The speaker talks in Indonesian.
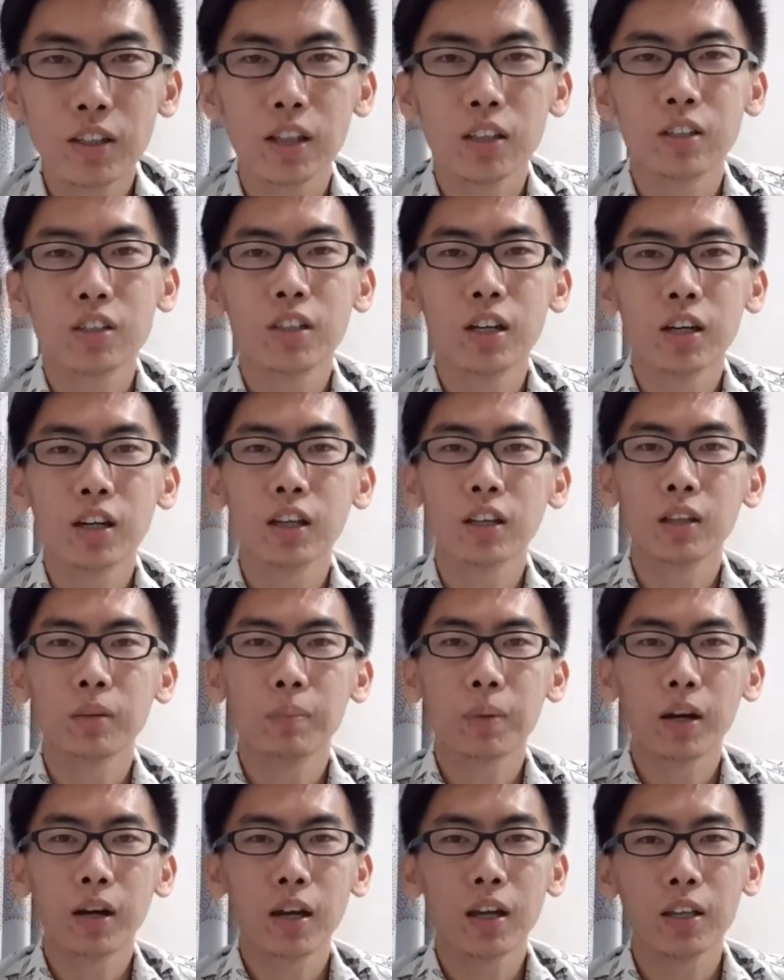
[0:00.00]
dan share ke
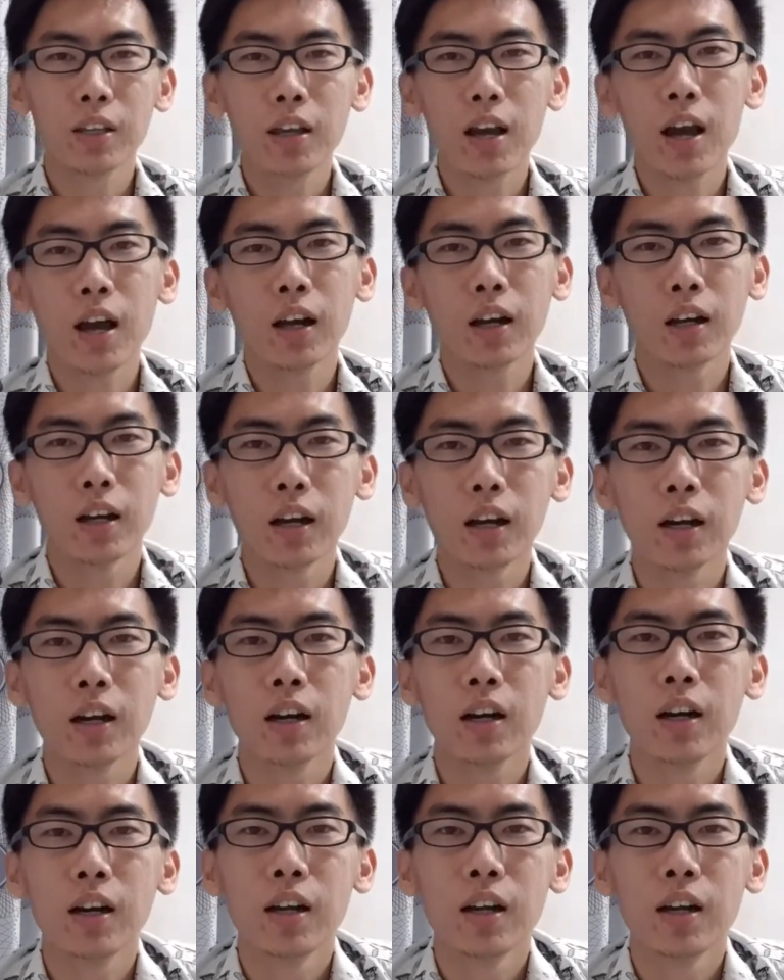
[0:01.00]
teman lainnya agar